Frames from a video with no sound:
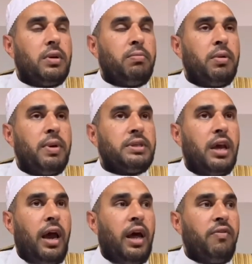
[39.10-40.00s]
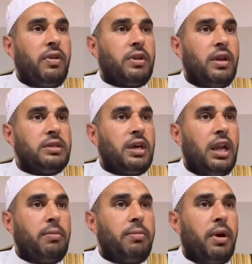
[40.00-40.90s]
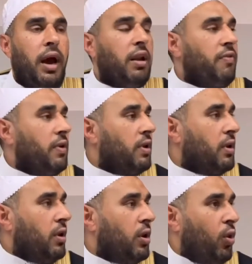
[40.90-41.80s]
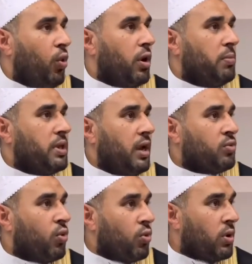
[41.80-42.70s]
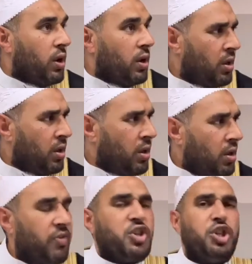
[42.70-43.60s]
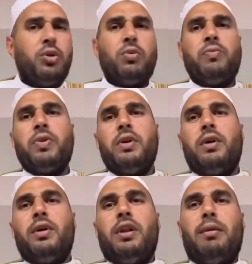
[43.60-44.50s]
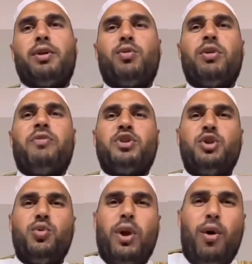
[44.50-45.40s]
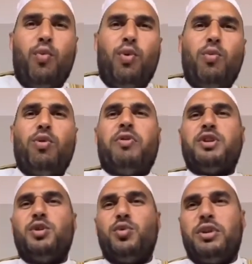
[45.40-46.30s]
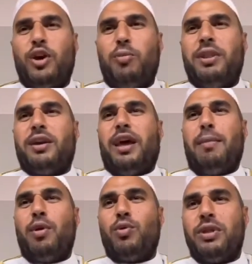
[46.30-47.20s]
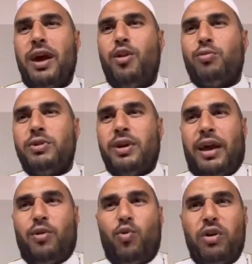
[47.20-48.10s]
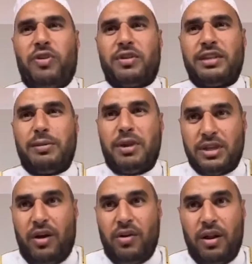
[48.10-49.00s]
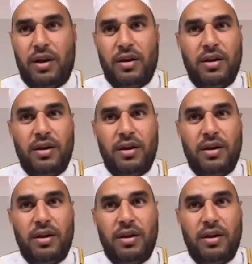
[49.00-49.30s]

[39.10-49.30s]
بمساء عارف انت الانسان لما عارف الحجن بتاعه كورونا فاتشينو لما تاخد الفاتشينو الاول والفاتشينو الثاني وبعد كده عملوا الثالث يعني كل فتره زمن صح ولا لا؟